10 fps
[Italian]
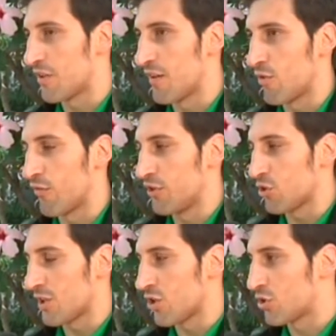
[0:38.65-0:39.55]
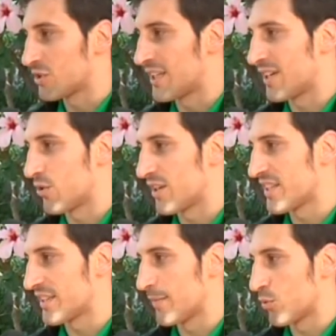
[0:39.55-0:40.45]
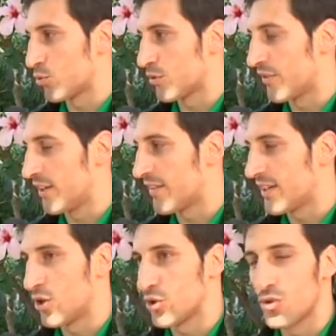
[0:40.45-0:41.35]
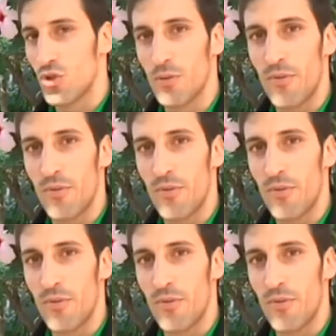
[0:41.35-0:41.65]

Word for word: avevo finito la notte, erano le 7, il mio turno finiva alle 8 e